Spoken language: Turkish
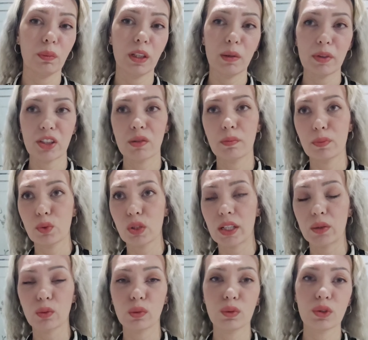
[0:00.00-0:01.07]
Benim eşim
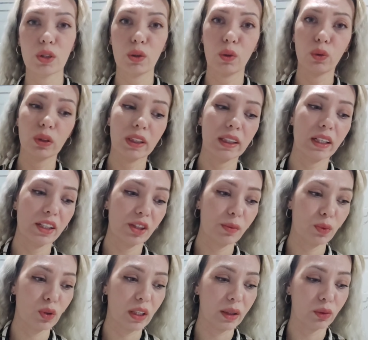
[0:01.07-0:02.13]
müsait olunca onların eş
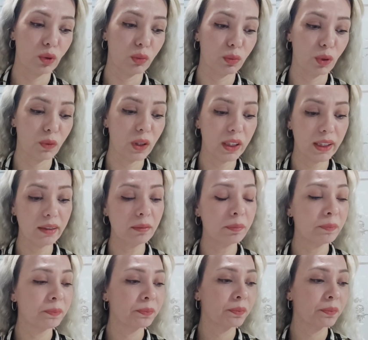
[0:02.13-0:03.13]
müsait olmuyor falan.